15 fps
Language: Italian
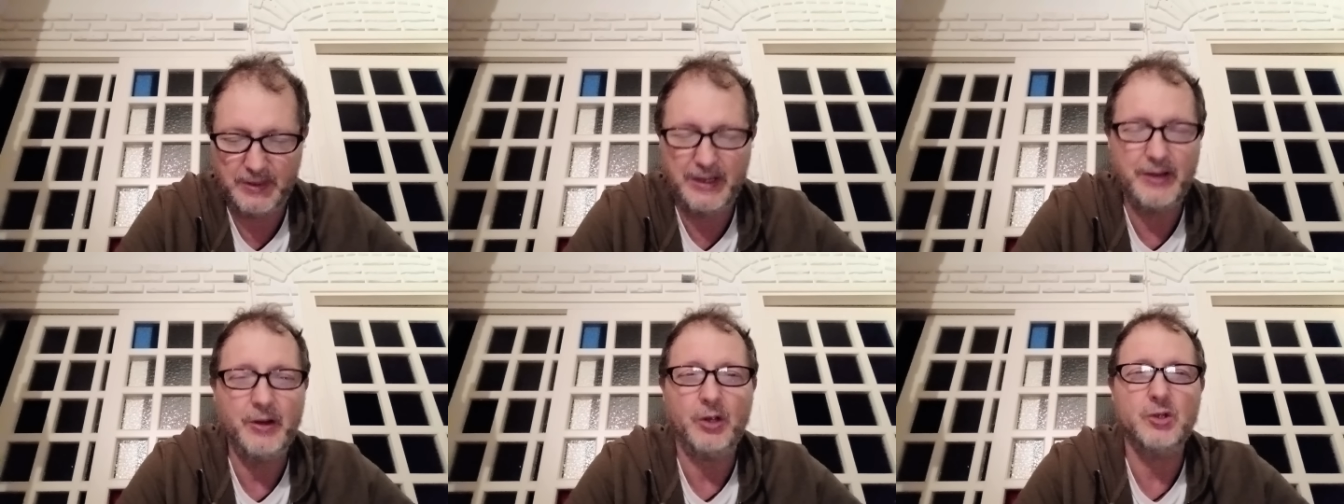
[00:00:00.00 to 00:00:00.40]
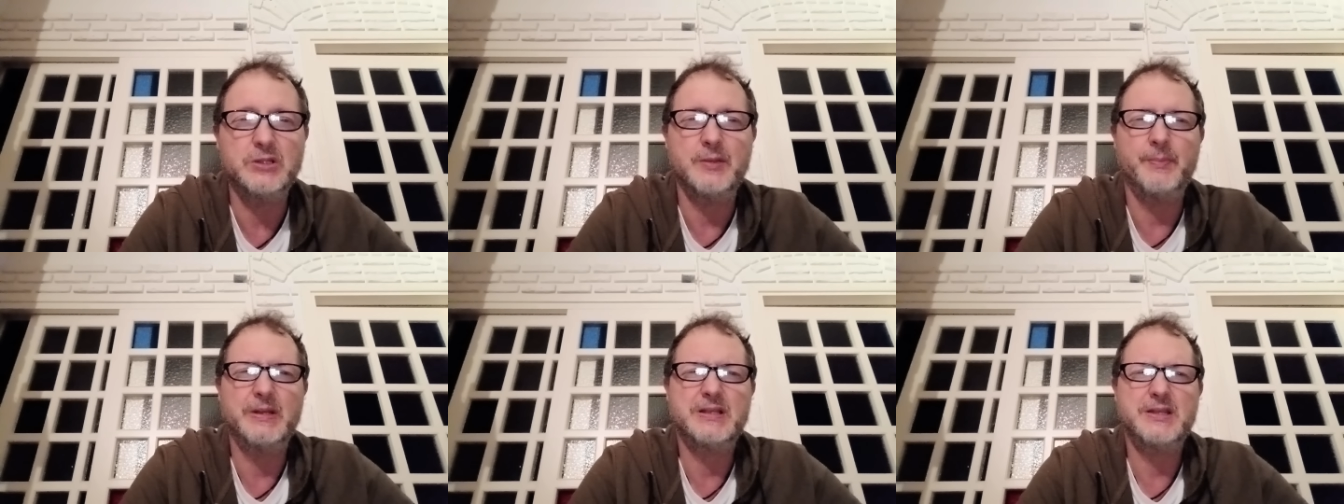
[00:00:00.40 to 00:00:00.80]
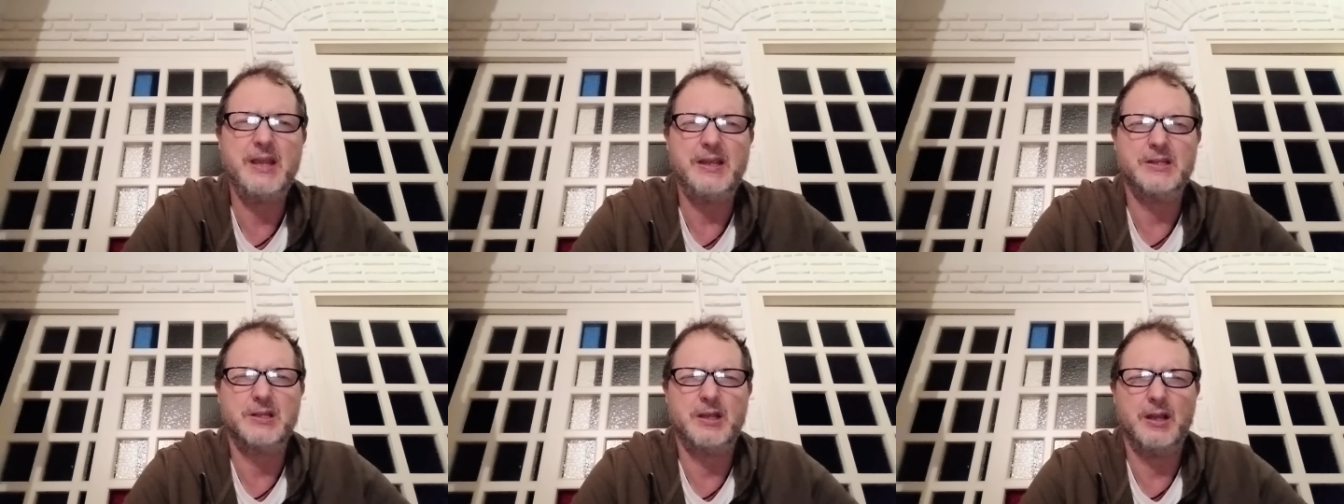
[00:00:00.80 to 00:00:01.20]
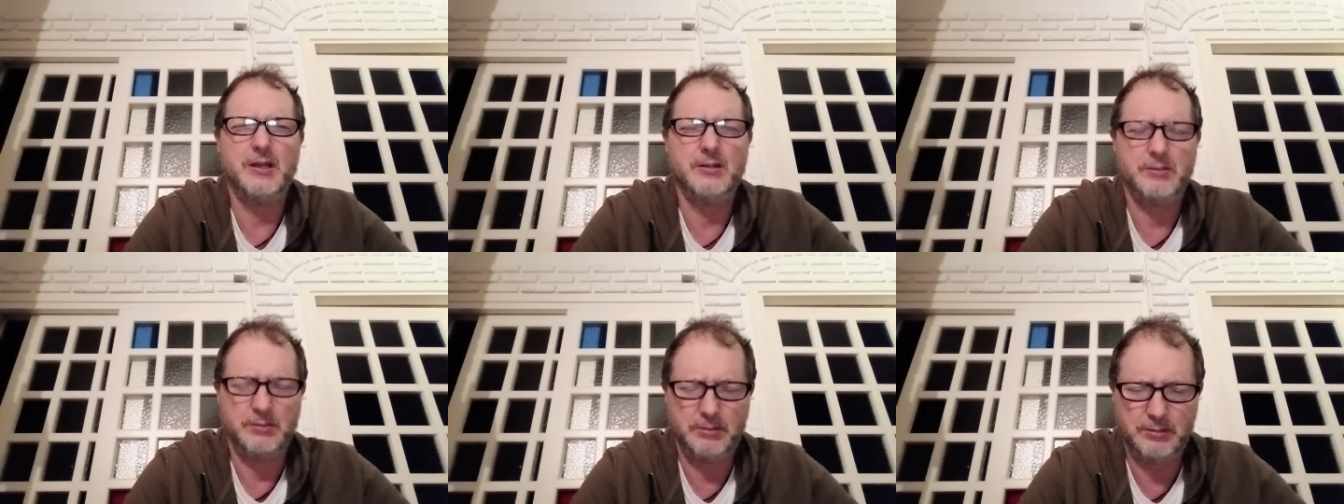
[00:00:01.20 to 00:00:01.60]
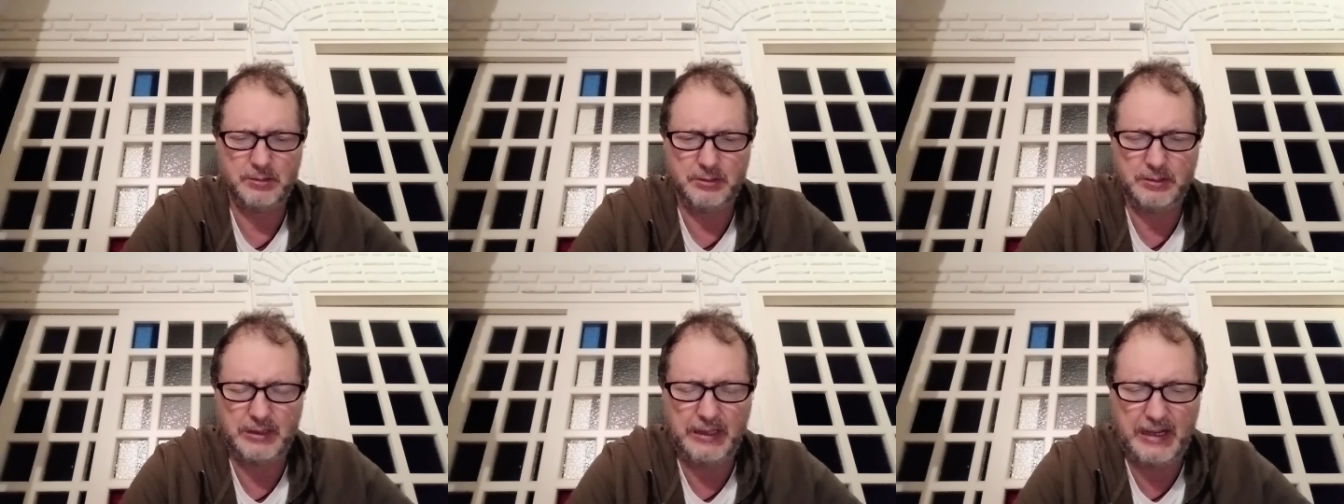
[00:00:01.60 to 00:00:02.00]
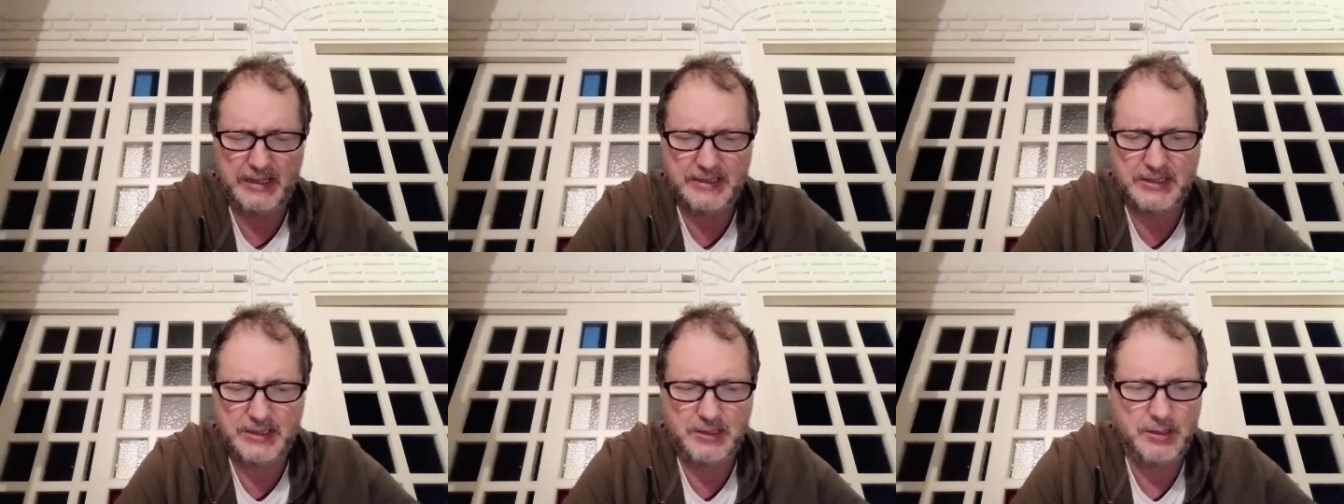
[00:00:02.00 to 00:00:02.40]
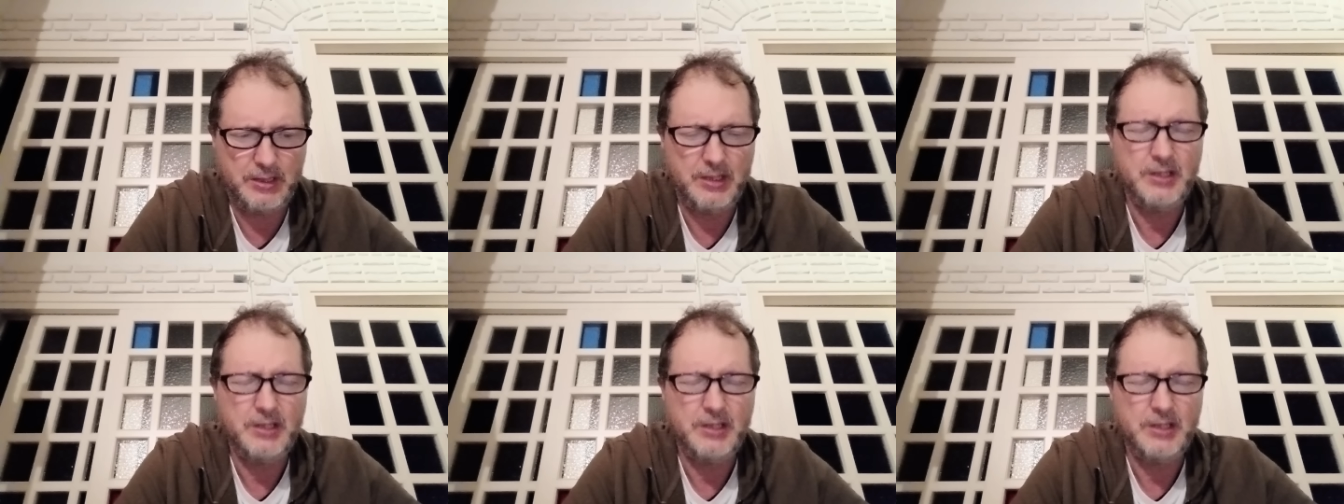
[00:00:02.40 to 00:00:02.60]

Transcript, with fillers: È una cosa pazzesca, ragazzi